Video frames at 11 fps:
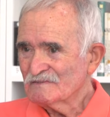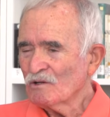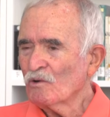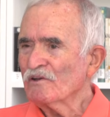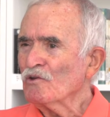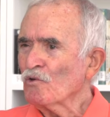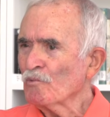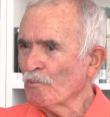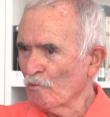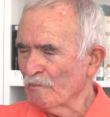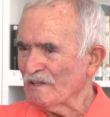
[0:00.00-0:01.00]
Oye, no es
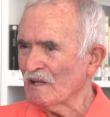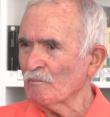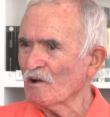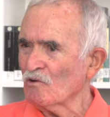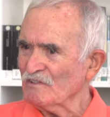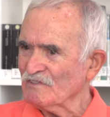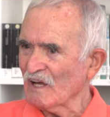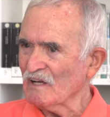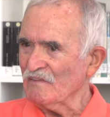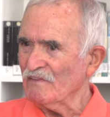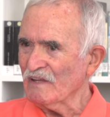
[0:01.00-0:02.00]
por meterme con esta
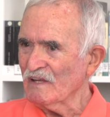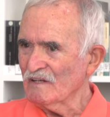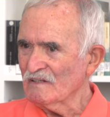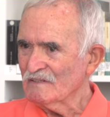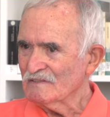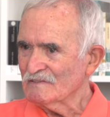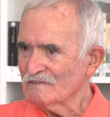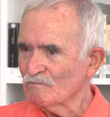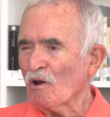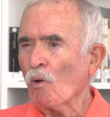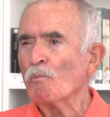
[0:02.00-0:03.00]
gente, ¿eh?
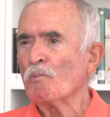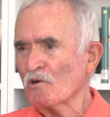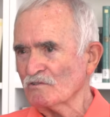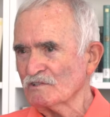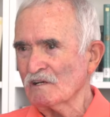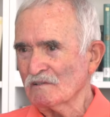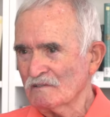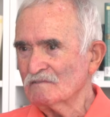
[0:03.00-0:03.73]
Bueno, un poco sí.